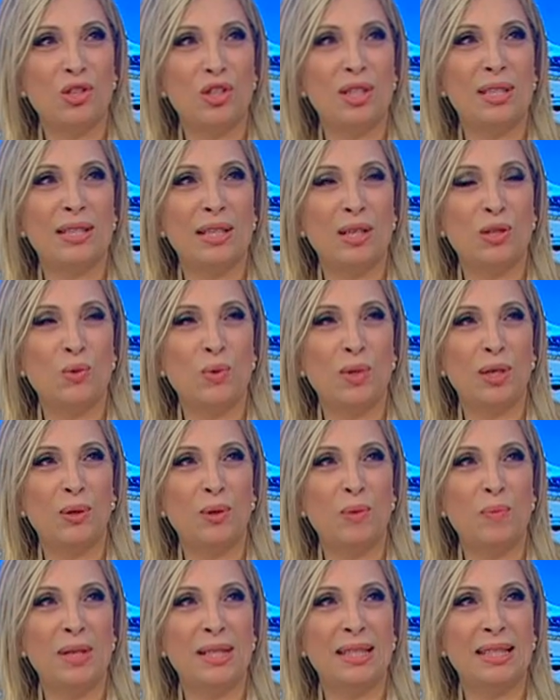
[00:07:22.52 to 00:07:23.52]
juillet, 17 juillet
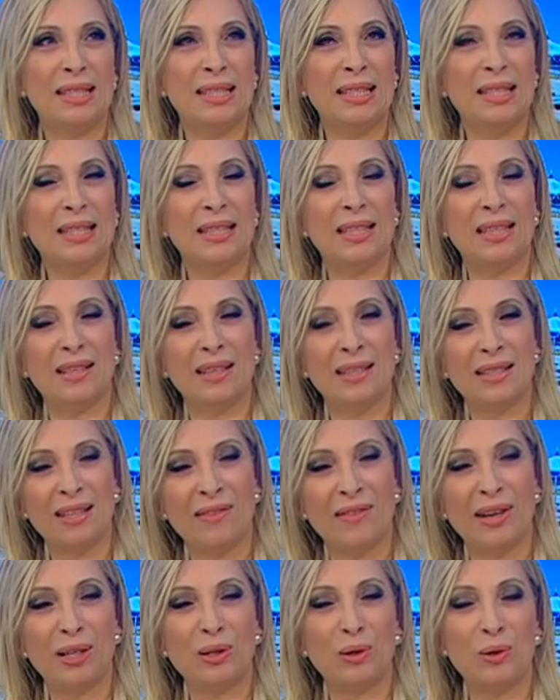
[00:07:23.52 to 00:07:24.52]
2006, et ça va
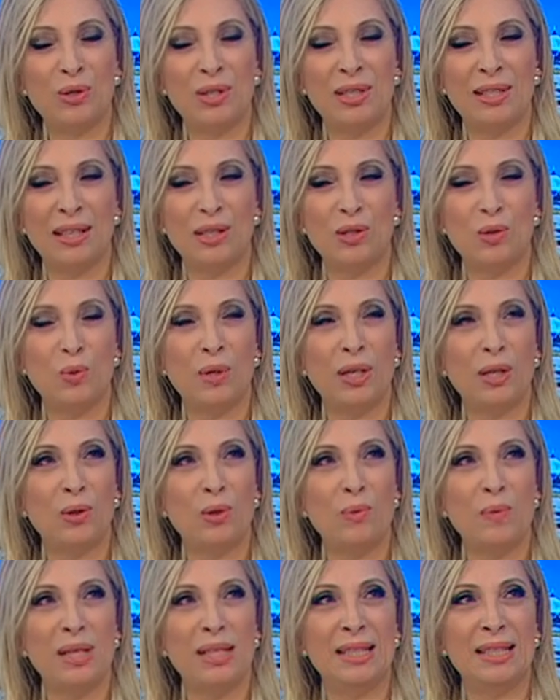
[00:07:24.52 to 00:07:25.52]
être le 17 juillet
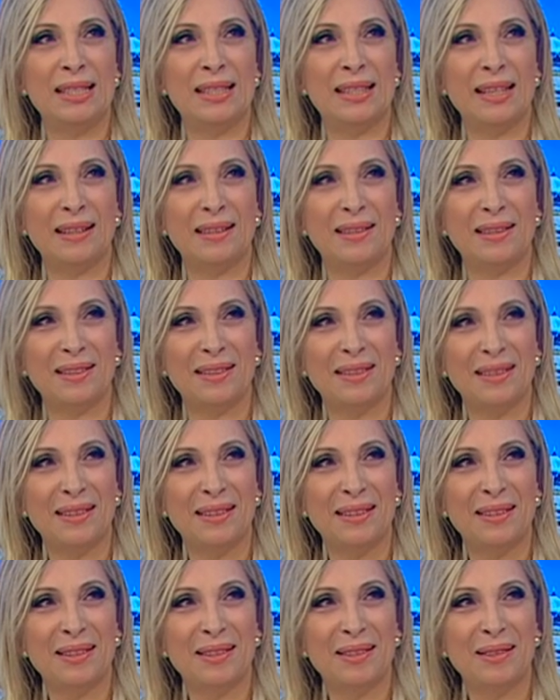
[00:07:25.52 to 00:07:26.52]
2017.
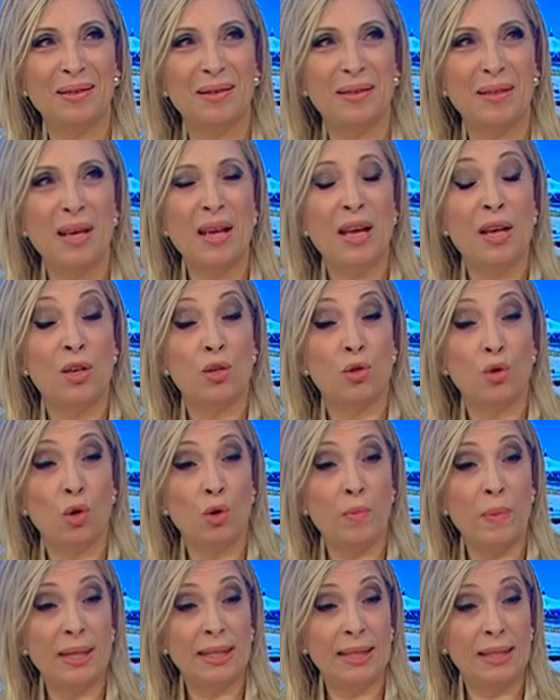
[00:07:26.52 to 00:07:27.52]
Exact. Je
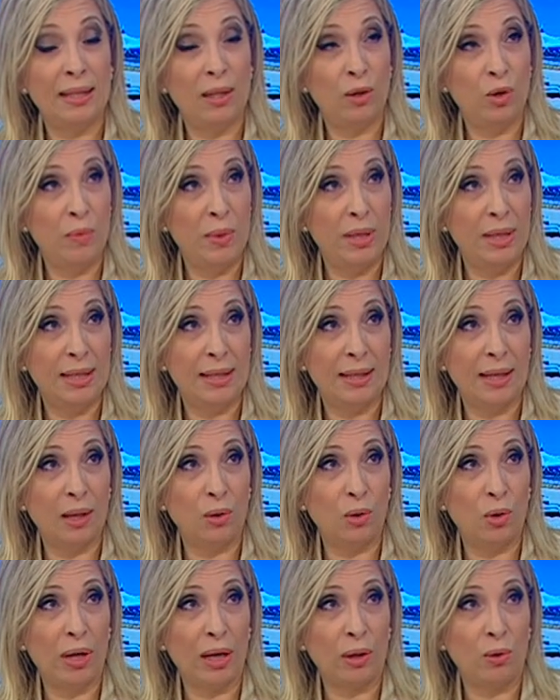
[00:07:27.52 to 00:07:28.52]
remercie le
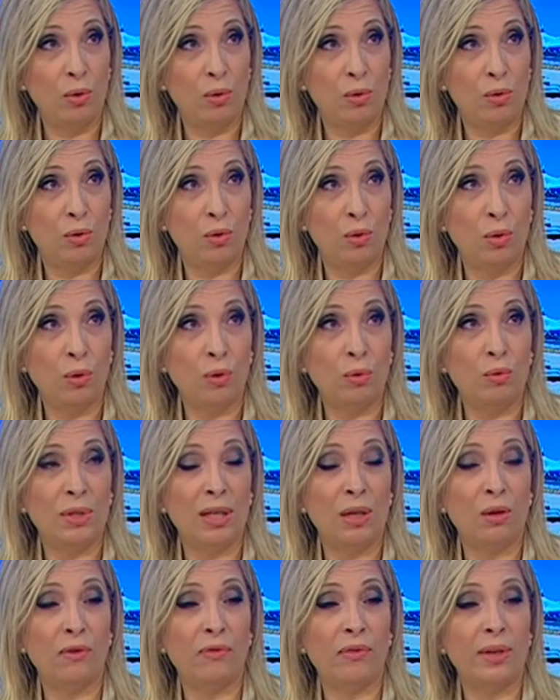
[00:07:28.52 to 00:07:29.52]
ministère de la Culture.
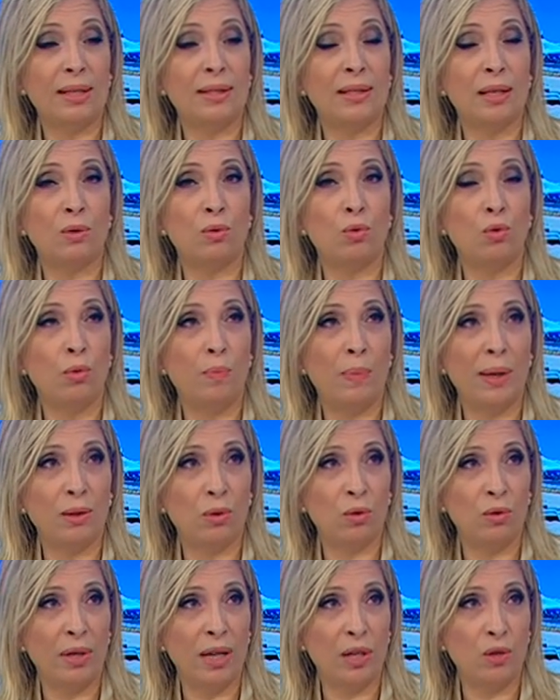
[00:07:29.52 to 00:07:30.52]
Nous allons faire ça sous le
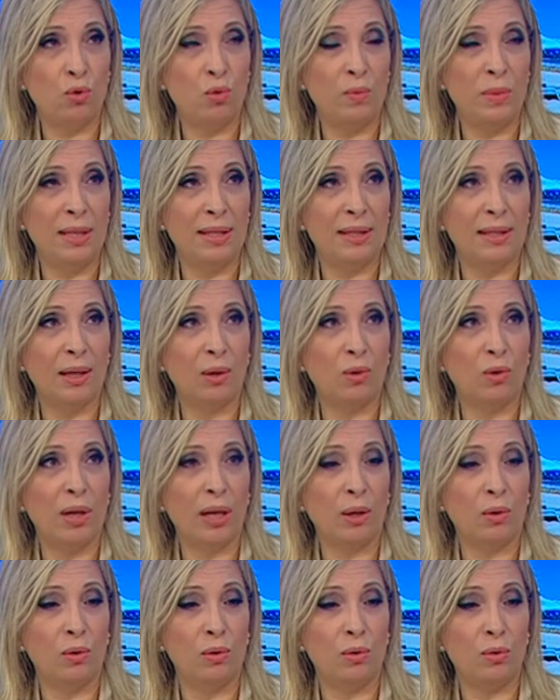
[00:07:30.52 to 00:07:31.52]
patronage du ministère de
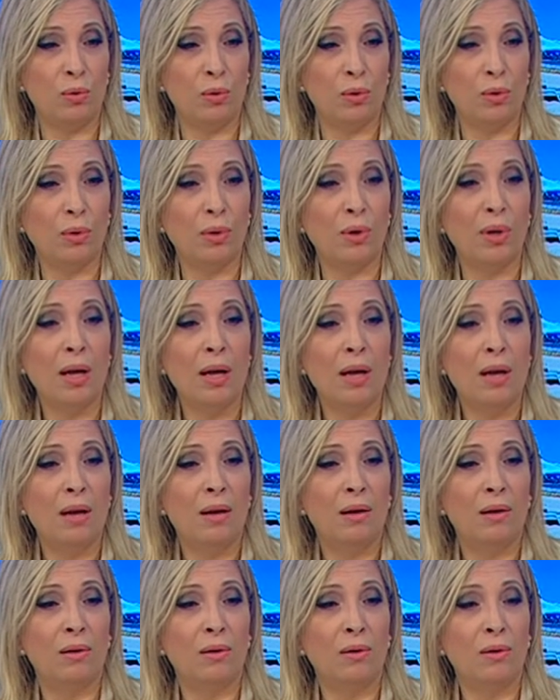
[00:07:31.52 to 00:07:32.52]
la Culture,
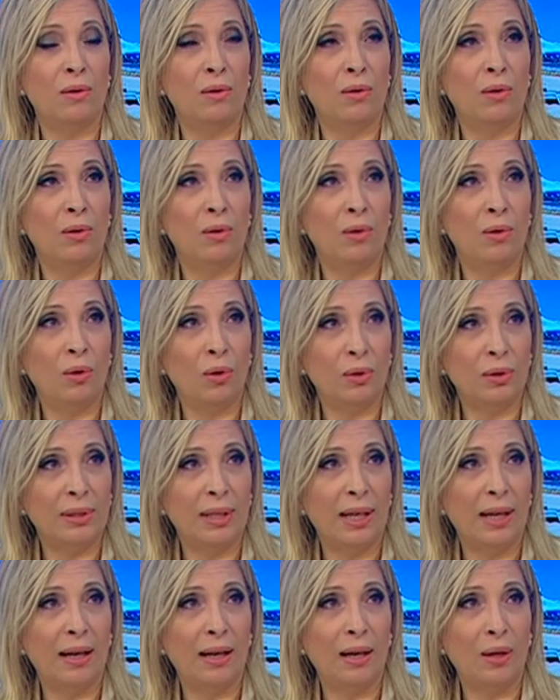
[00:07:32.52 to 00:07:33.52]

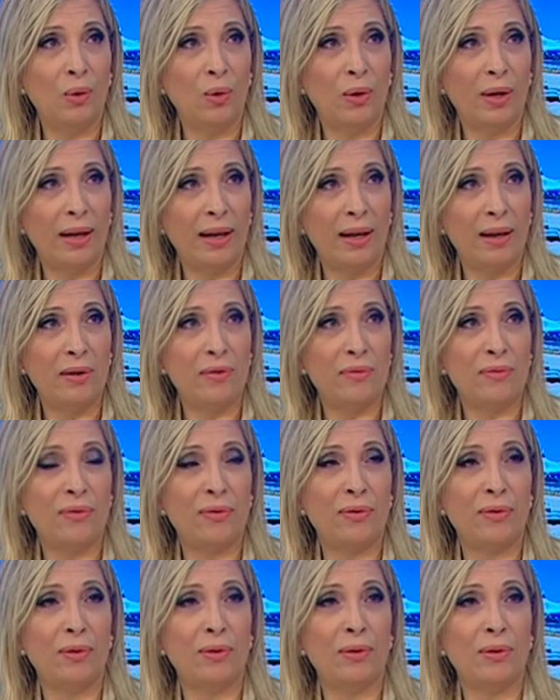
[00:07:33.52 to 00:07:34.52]
l'ANDA,
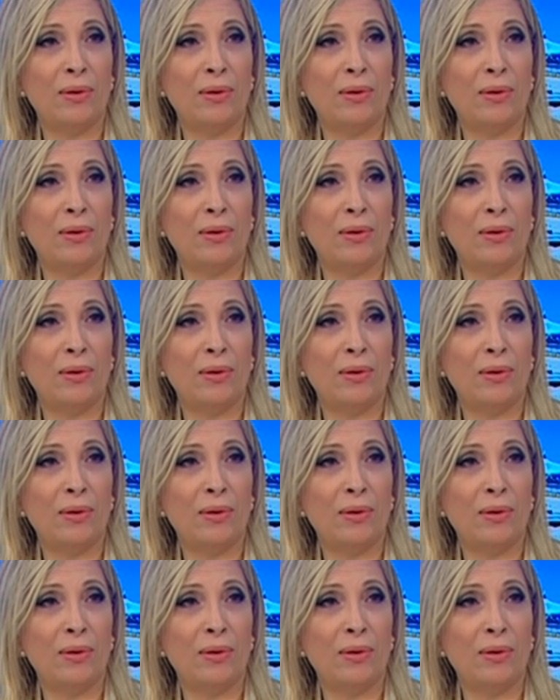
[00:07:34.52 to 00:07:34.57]
l'OREF.